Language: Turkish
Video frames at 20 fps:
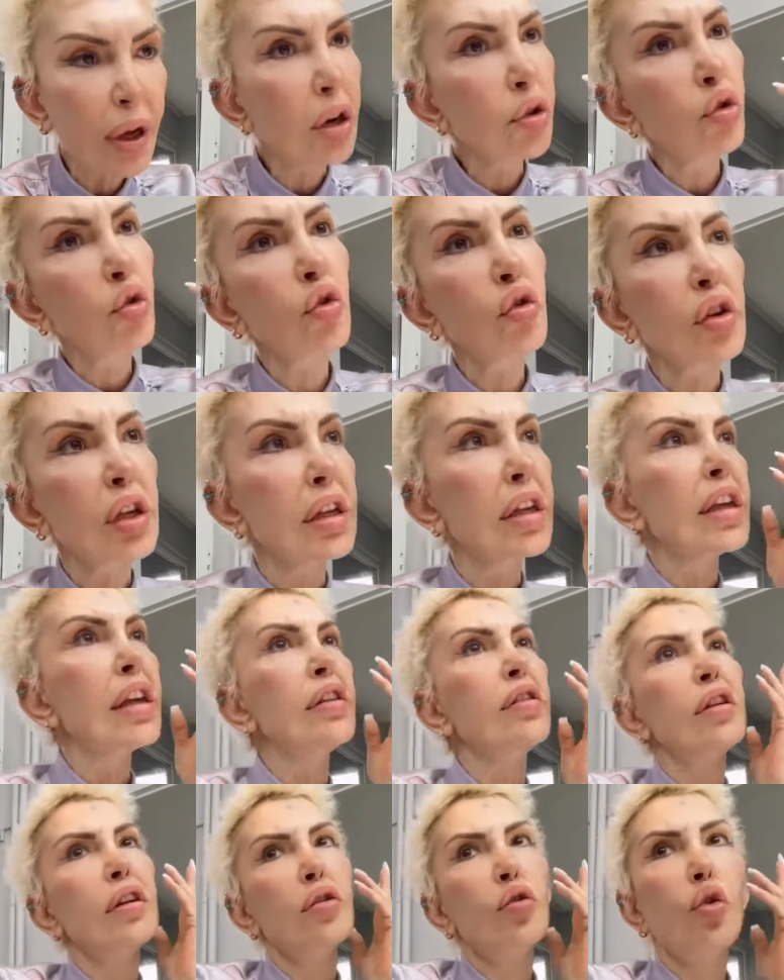Bana diyor ki niye
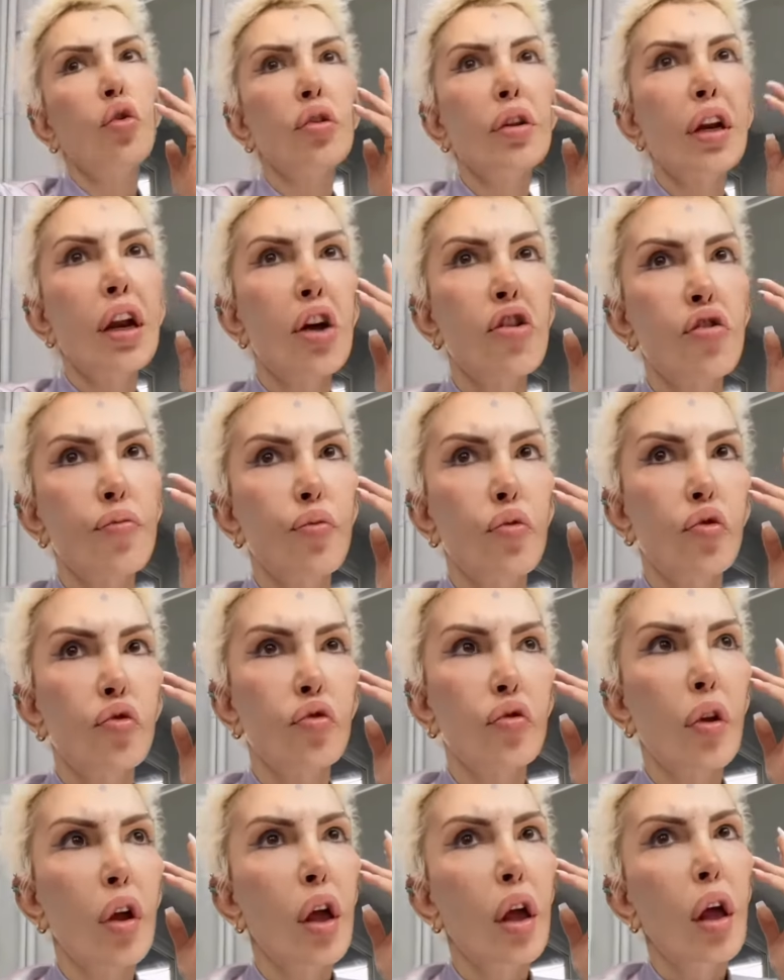TikTok'tan açmıyorsun?